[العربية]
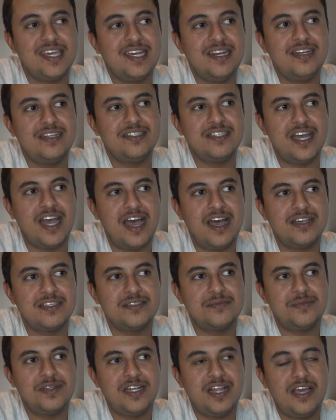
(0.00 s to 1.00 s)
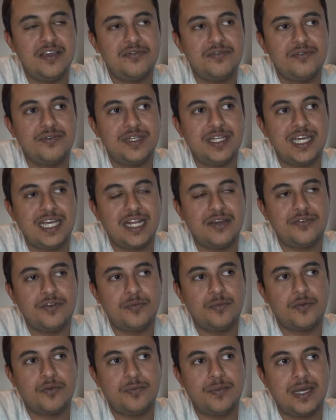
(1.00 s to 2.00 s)
ثقل الجهاز من الايفون 11
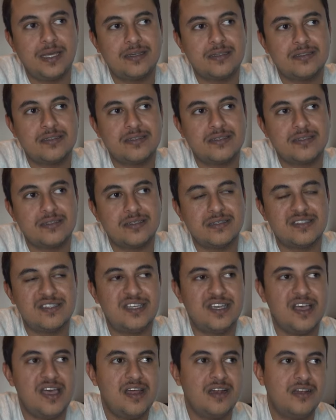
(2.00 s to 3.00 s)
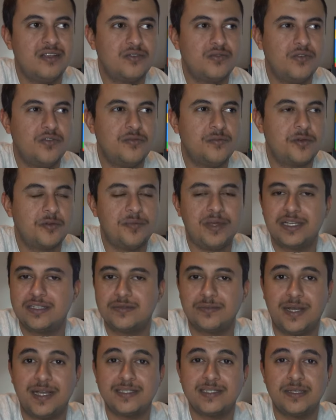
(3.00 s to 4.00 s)
برو ماكس انتقال ل 12 برو
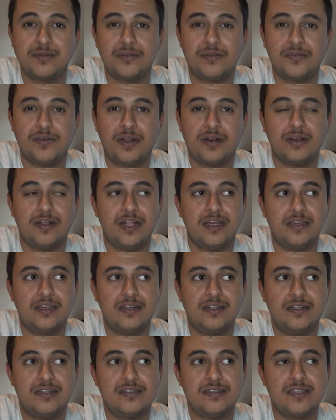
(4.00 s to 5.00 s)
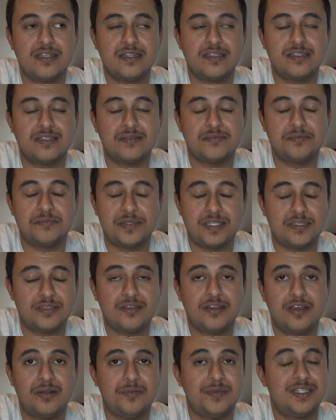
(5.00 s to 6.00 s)
ماكس ما حسيت في فرق لكن انت اذا
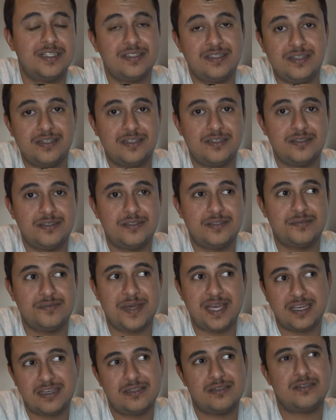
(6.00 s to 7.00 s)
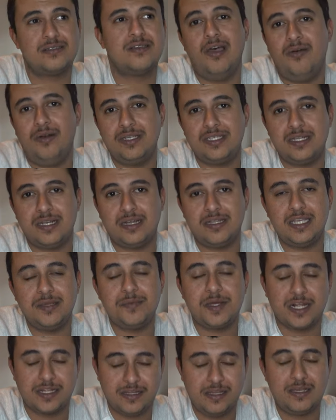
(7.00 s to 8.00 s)
تنتقل من التن 10 ماكس الاجهزة
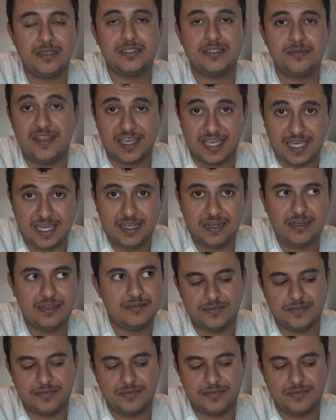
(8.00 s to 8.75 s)
القديمة راح تحس ثقيل